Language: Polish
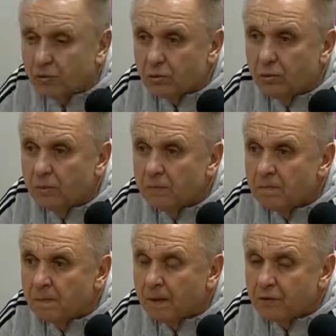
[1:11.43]
kilka dni
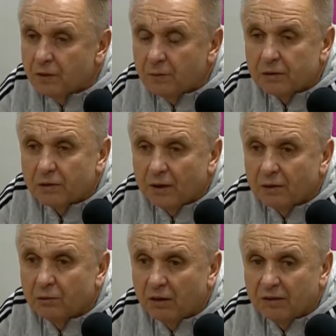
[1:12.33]
temu skończył
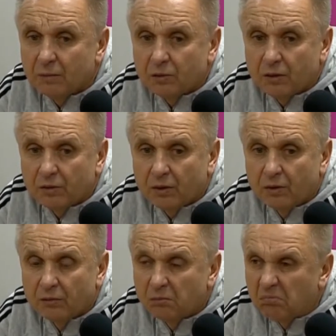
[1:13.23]

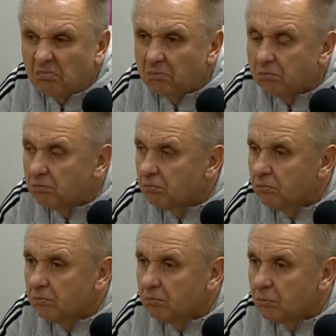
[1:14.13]
17 lat łaza i
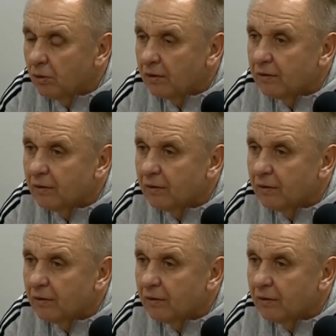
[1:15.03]
myślę, że